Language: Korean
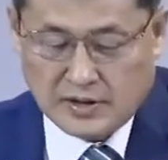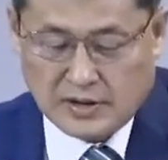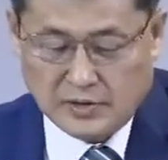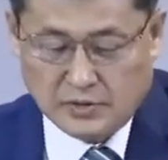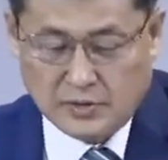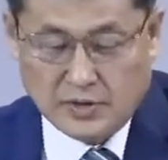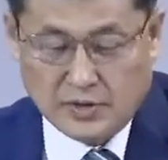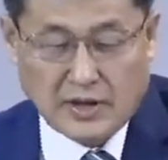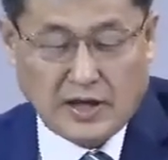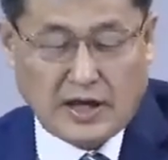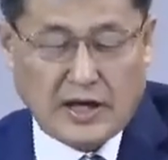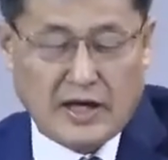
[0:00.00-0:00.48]
예,
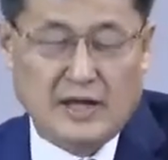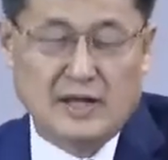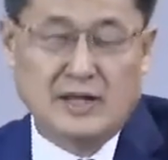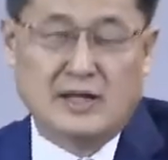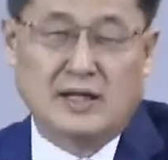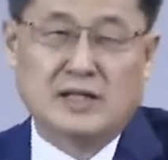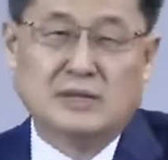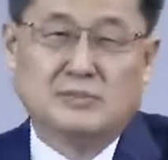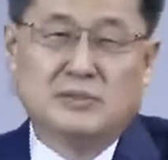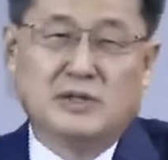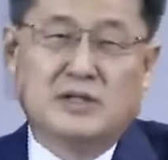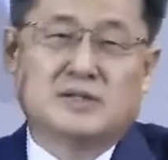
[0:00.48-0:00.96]
우리가
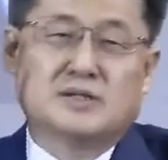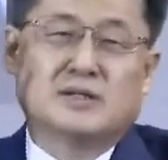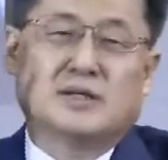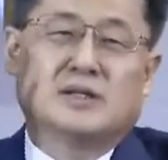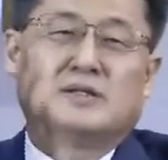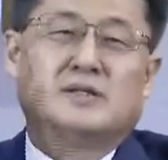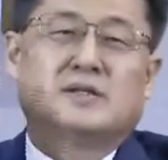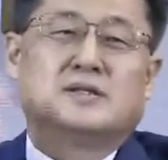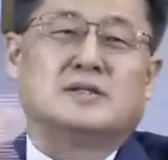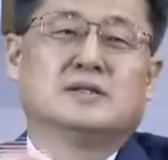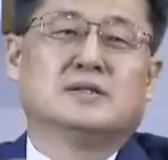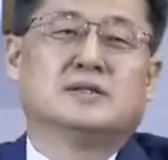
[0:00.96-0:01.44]
하나님의
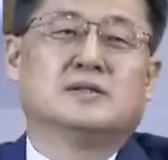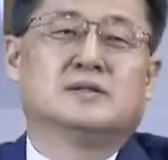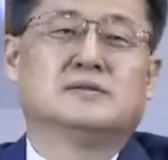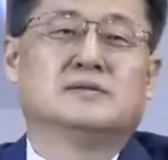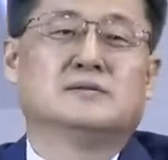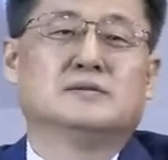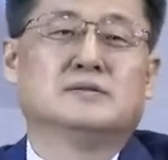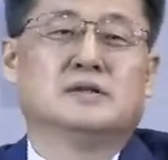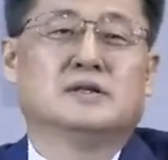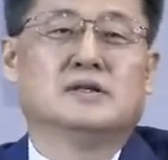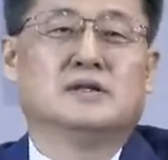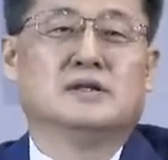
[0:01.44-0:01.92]
생각.
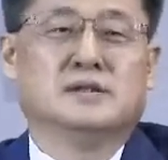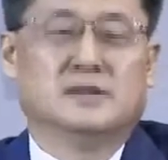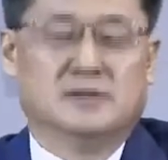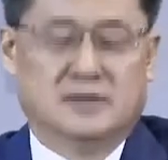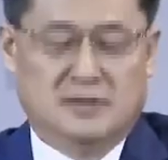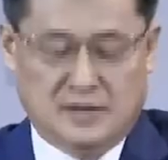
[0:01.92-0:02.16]
예.